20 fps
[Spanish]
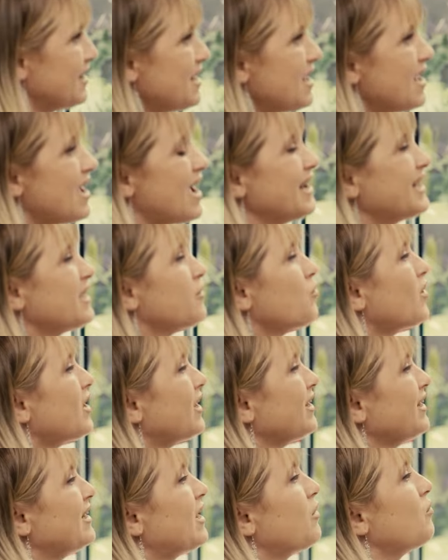No. Hay que
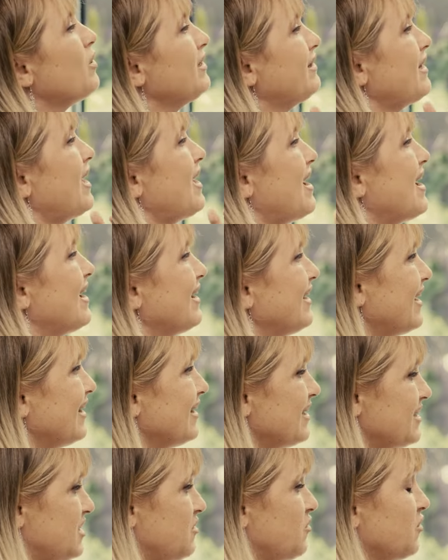buscarle la vuelta a
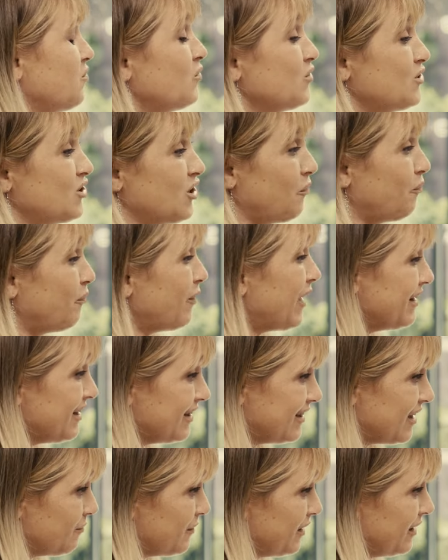cada chico. Y muchos
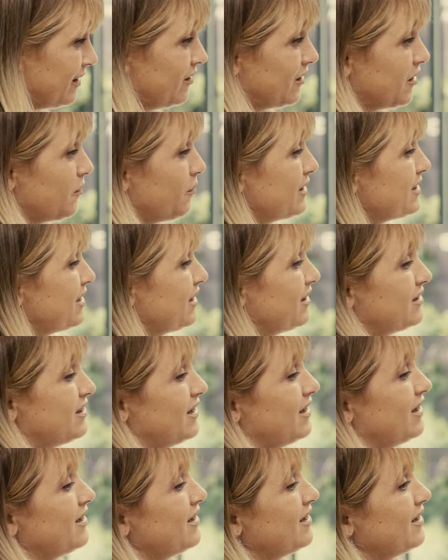padres también lo que pasa es que
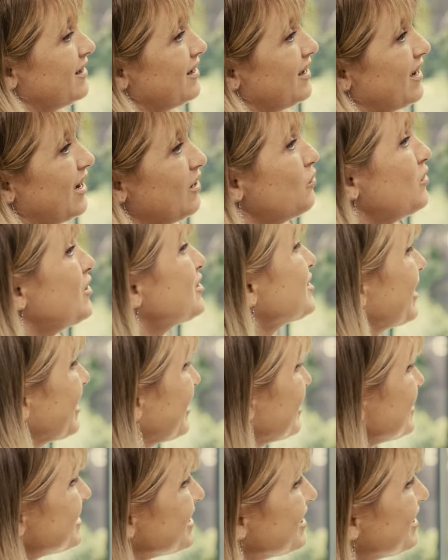se, algunos se
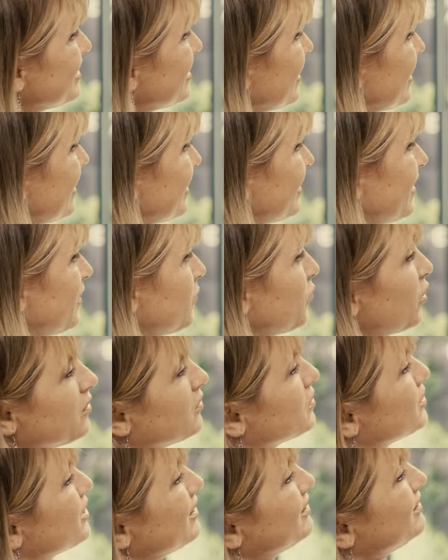resignan a que, bueno, ya